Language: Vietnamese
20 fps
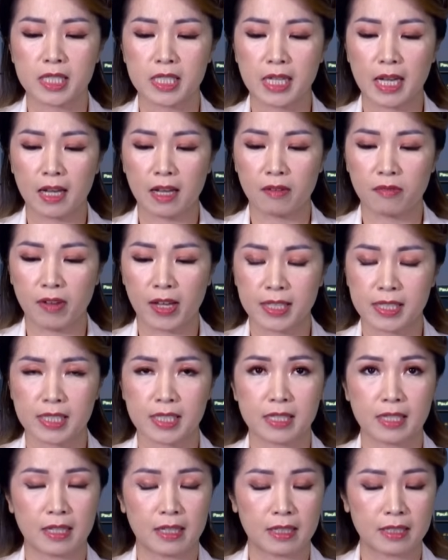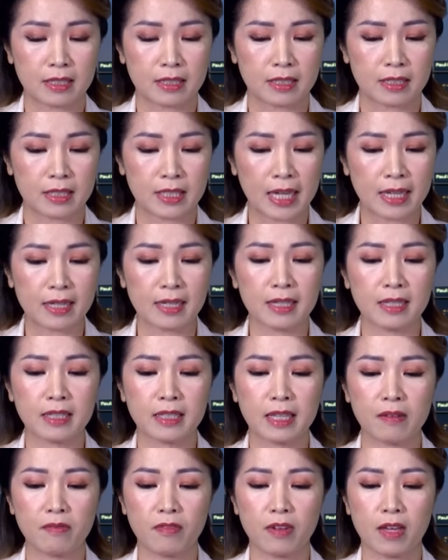và uh, tránh
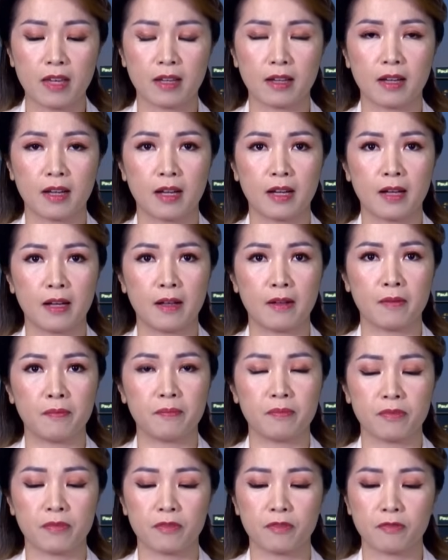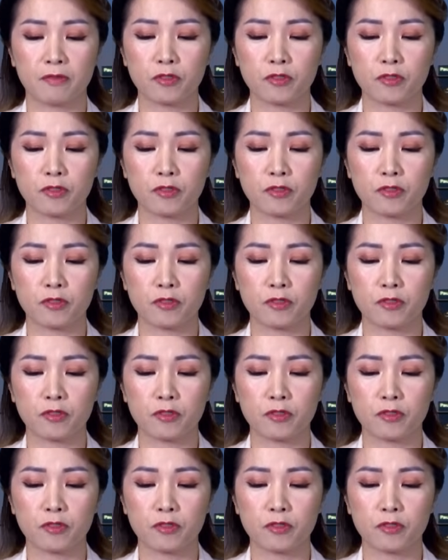cái việc uh,